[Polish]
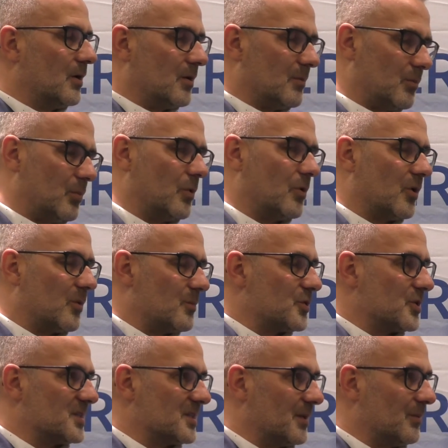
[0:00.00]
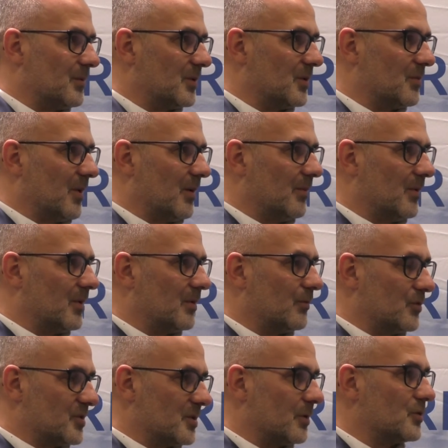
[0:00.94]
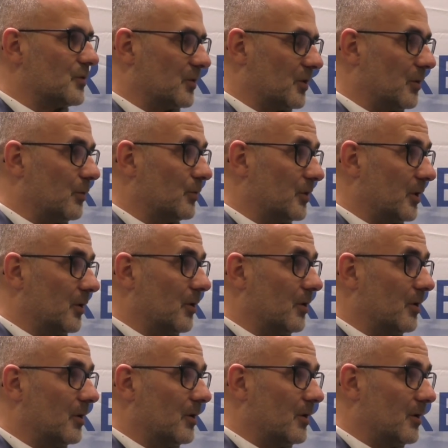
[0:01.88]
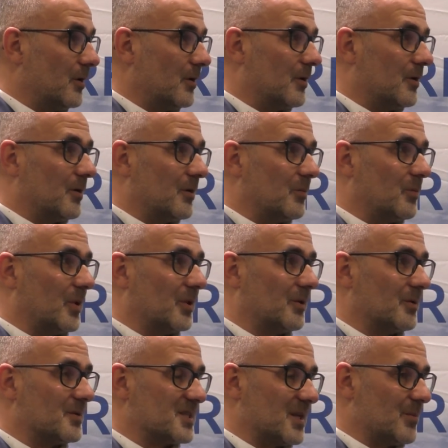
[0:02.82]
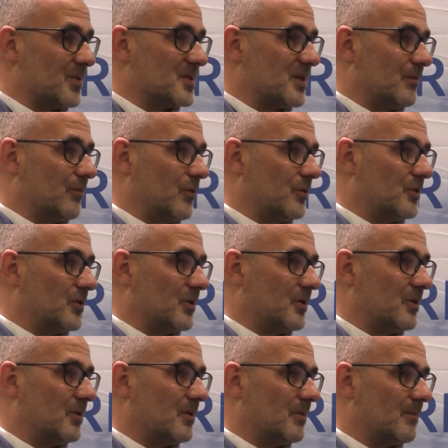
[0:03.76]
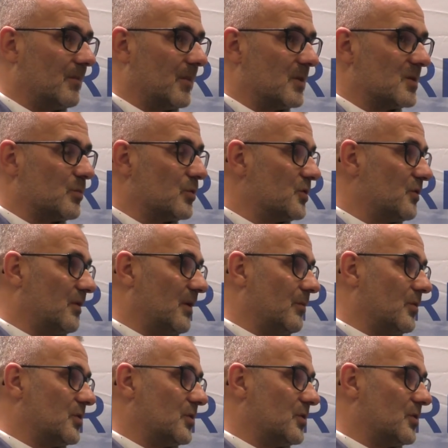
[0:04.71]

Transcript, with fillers: bo rok przestępny mamy, 29 lutego, e, będą same zawody, Spodziewamy